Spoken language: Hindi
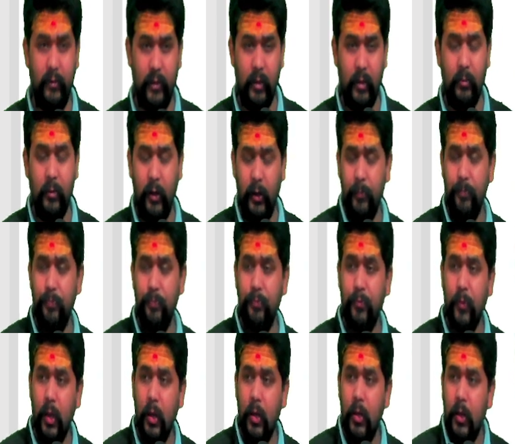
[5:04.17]
का
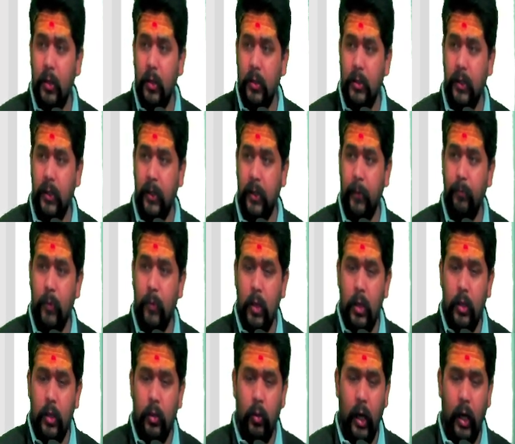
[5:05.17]
ठीक है
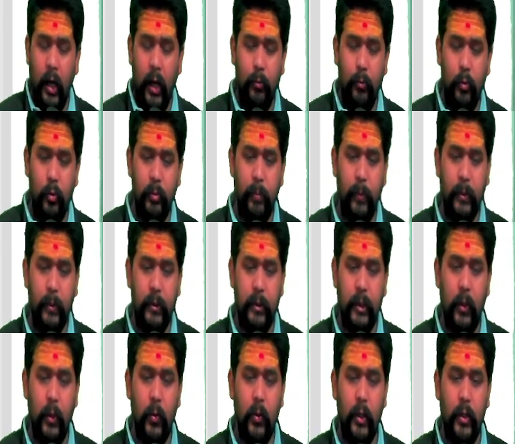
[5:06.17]
तो आपको भी पता
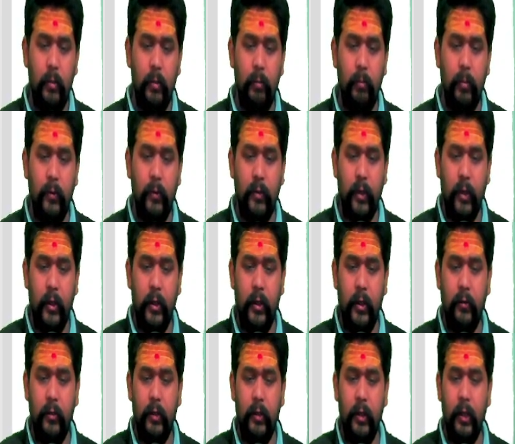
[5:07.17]
होगा कि बस अड्डे
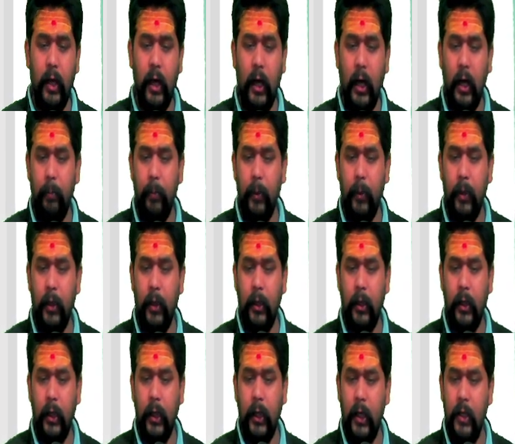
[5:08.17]
से आप अगर
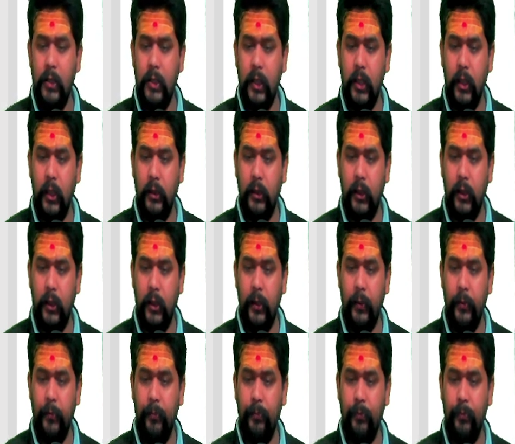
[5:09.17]
केनाई जाते हैं
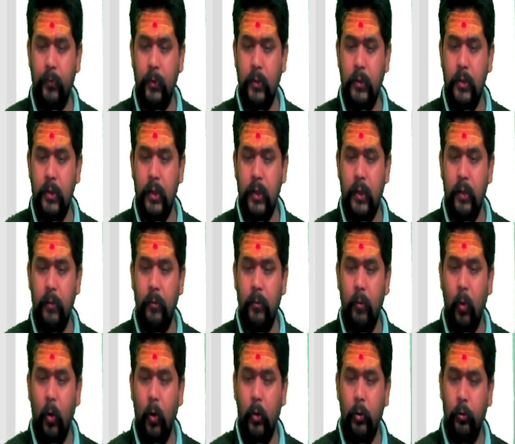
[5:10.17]
ठीक है
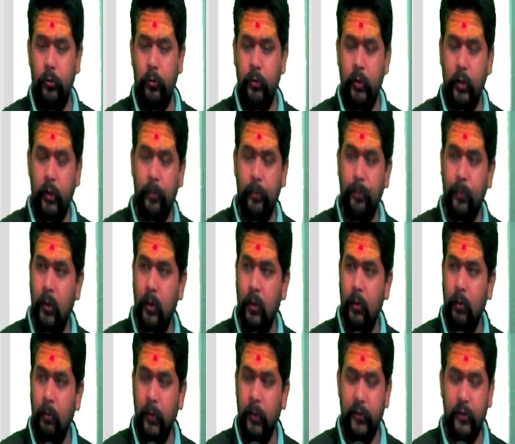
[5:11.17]
ऑटो से
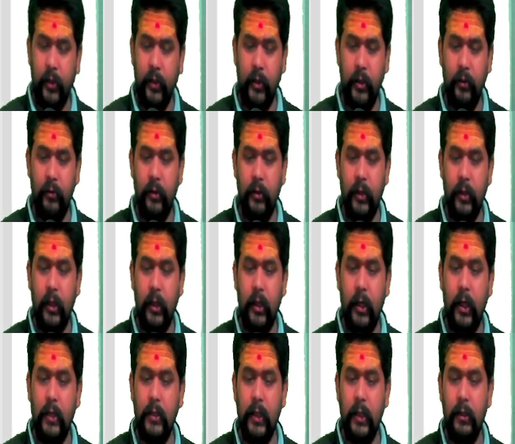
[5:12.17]
बस अड्डे से अगर कहाँ
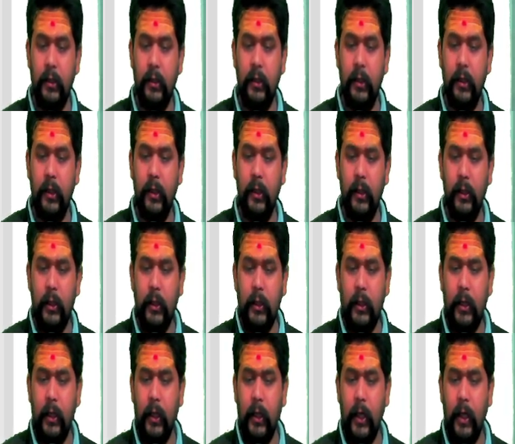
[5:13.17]
जाते हैं
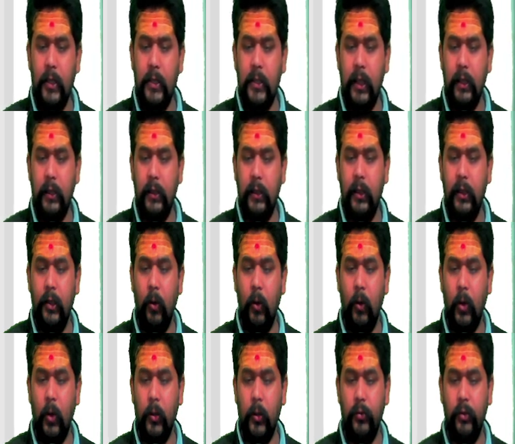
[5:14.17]
केनाई जाते हैं
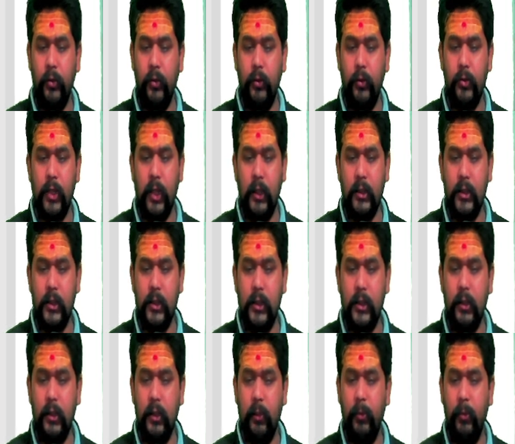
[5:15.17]
ऑटो से तो ज़्यादा से
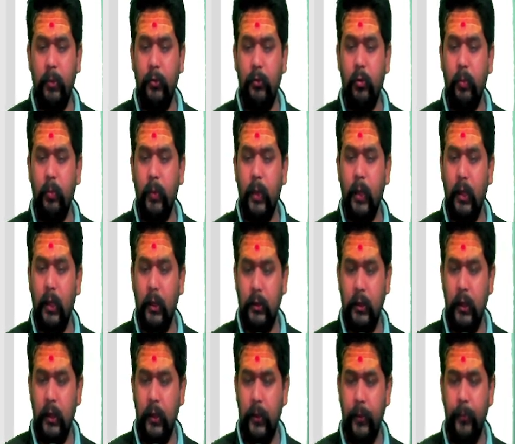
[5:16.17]
ज़्यादा बीस रुपया लगता
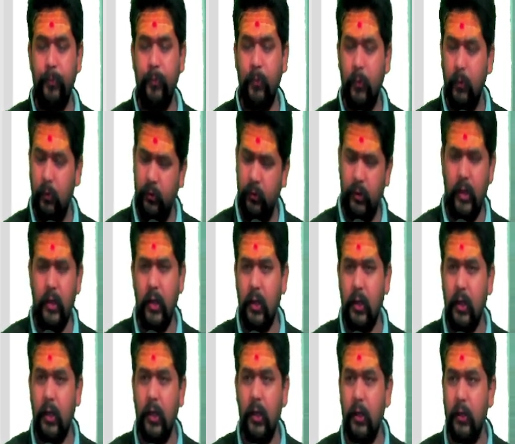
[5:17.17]
है सही है कि
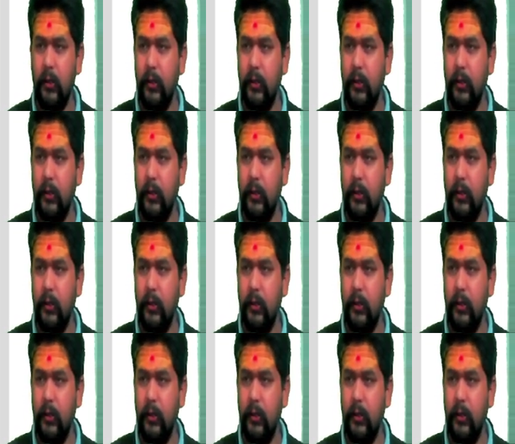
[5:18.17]
गलत